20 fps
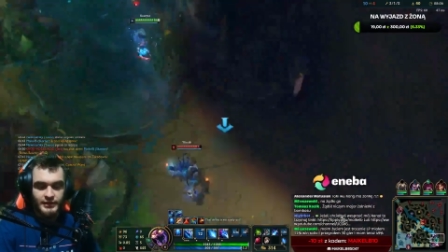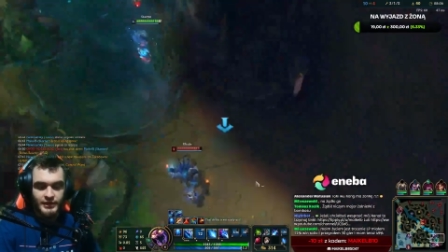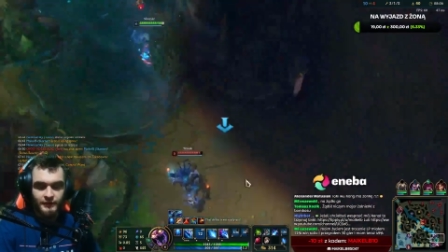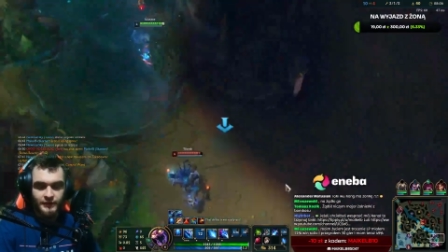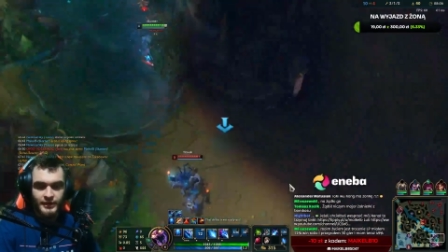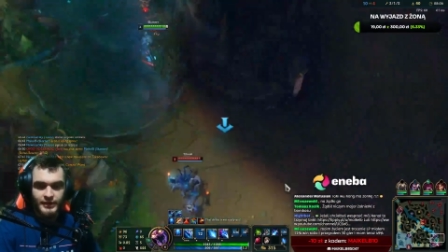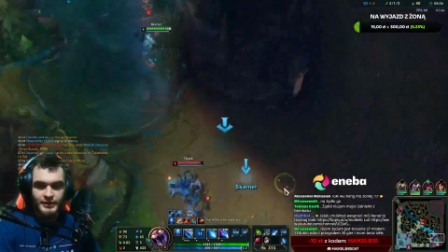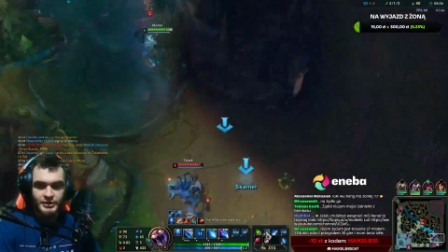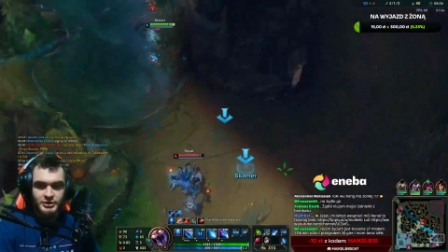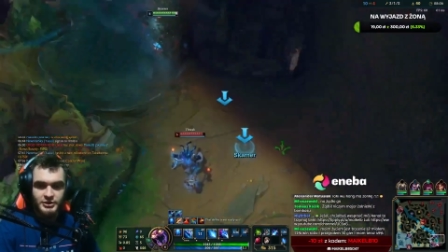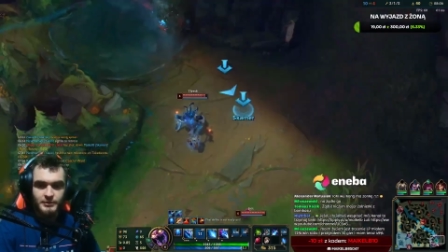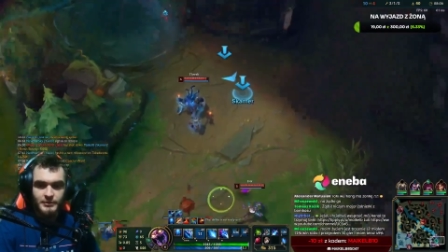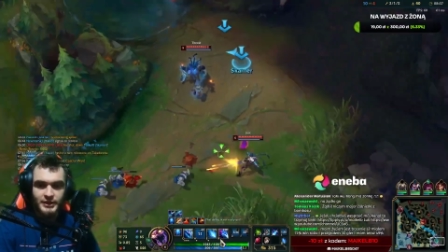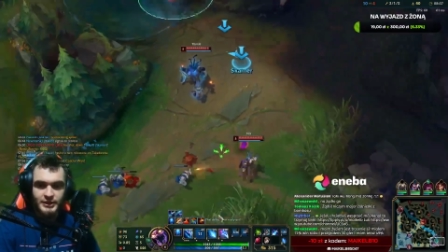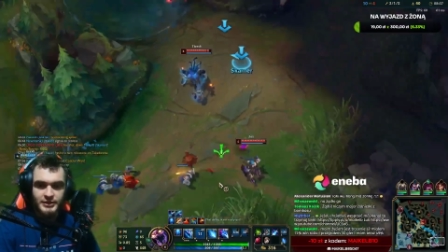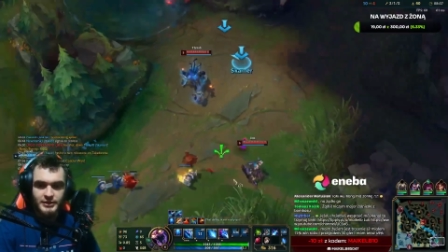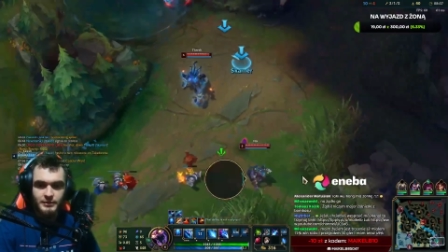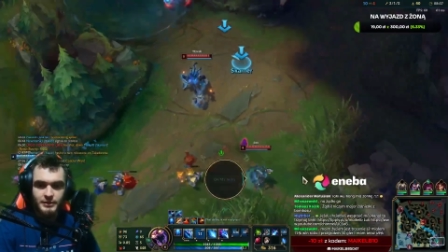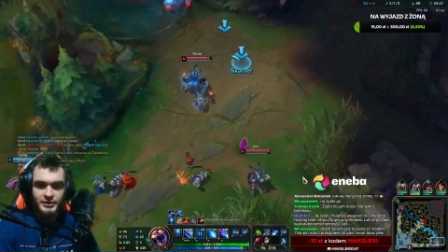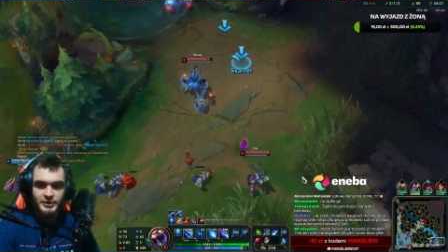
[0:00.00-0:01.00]
dawaj, lecimy,
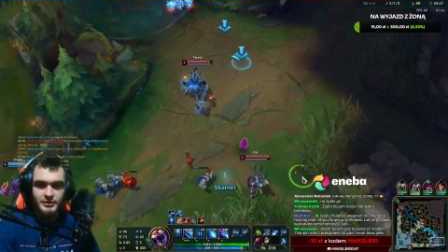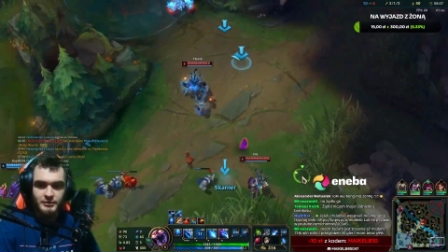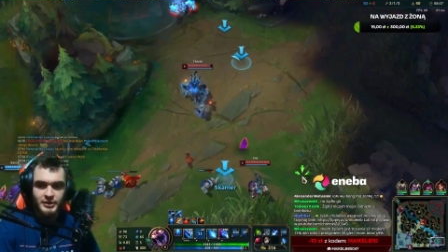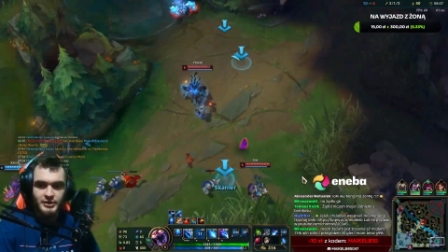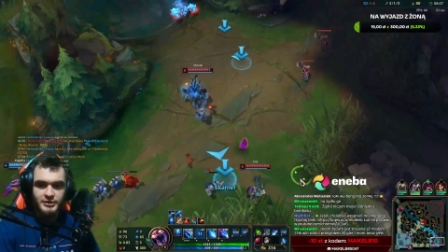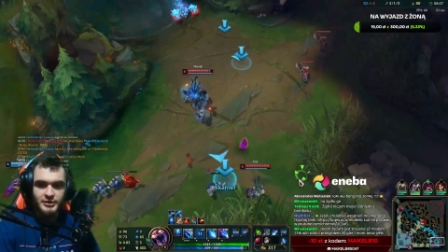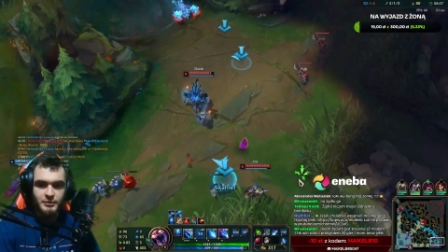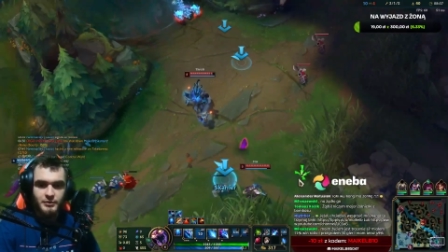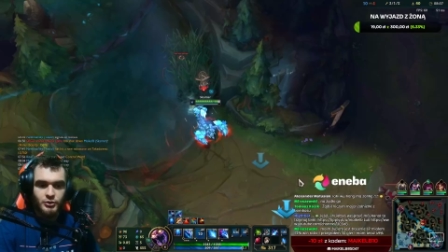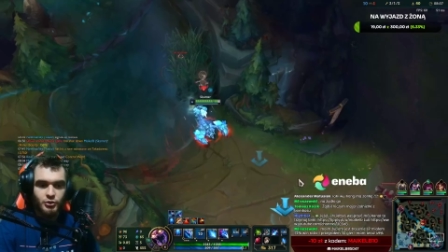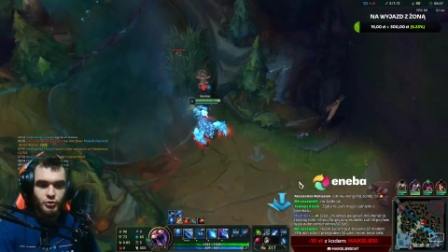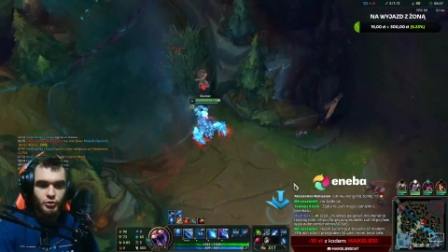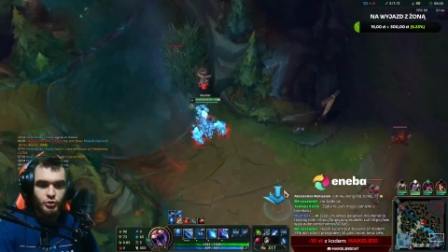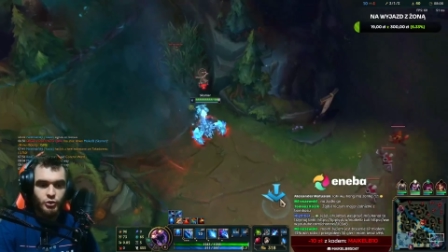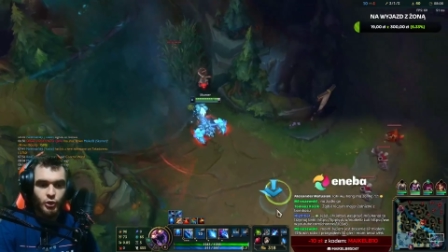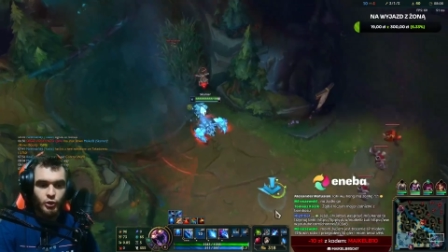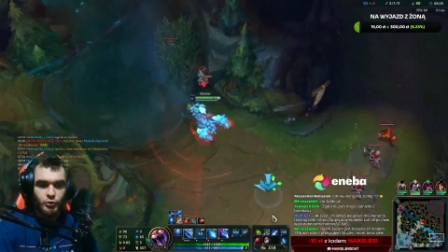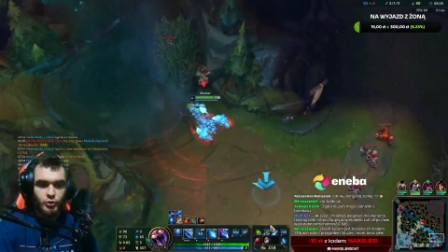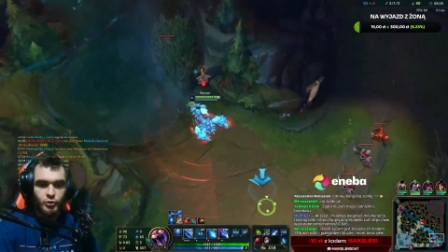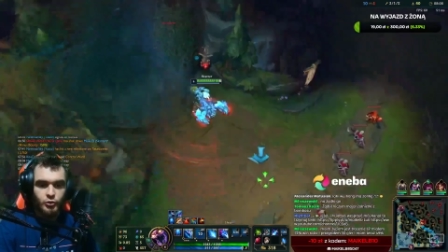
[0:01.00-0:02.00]
lecimy, lecimy, lecimy, no
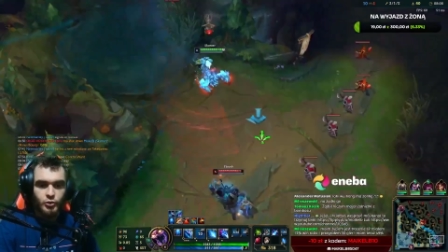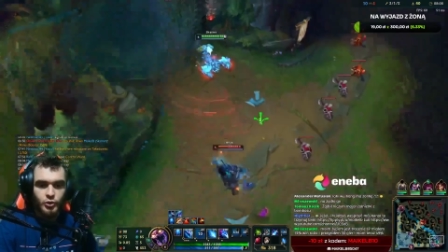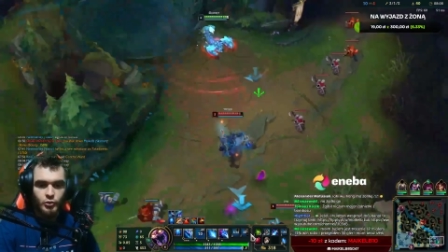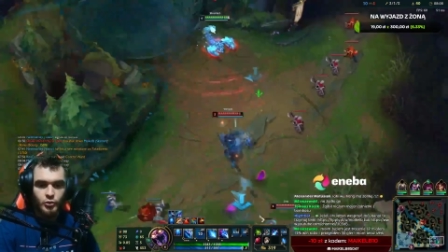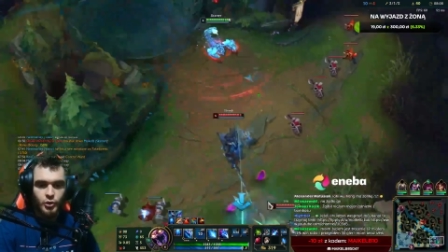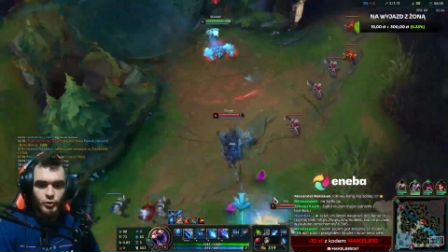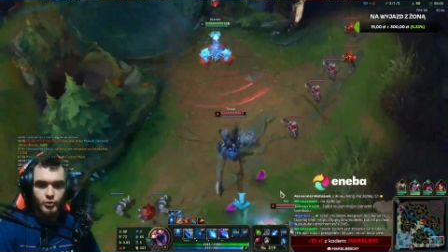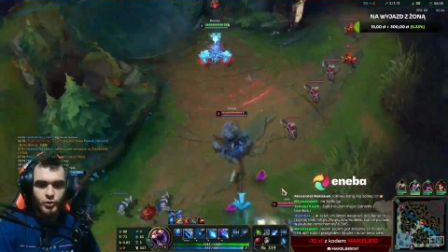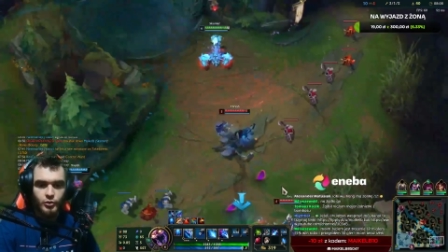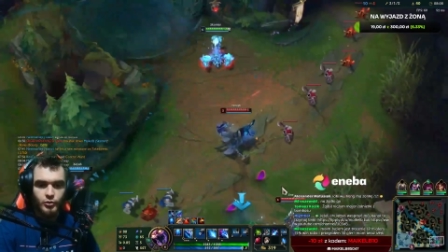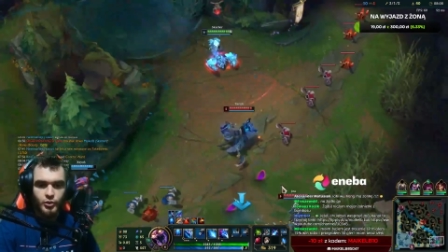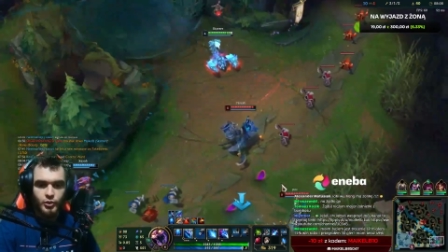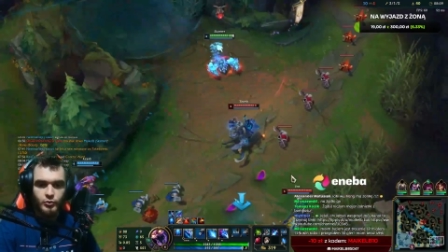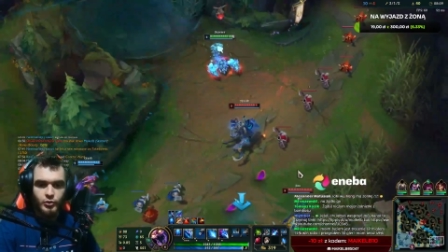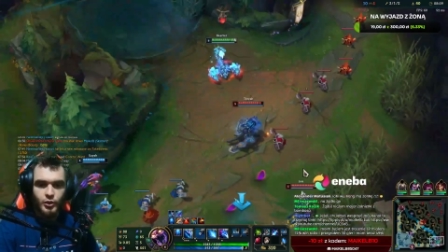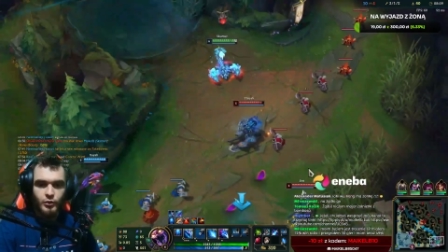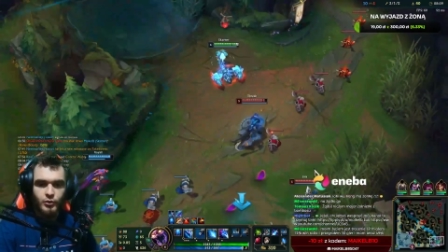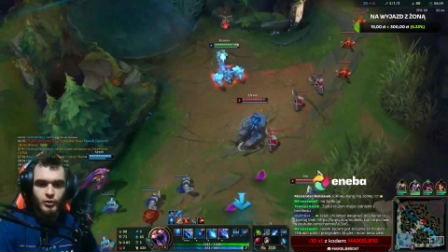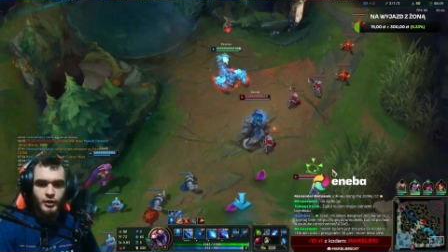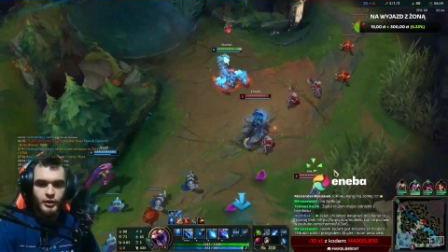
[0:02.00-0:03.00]
go, go, go, go, go, go,
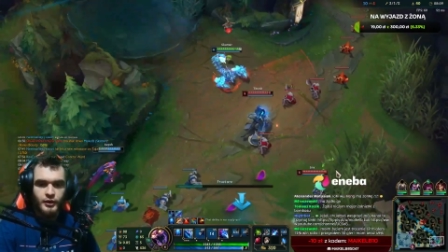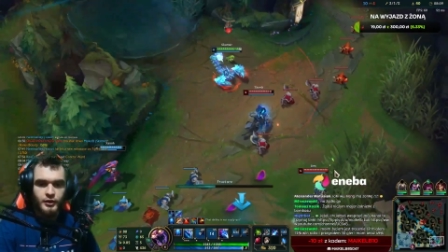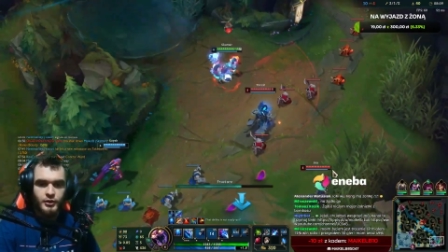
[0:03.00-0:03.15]
go,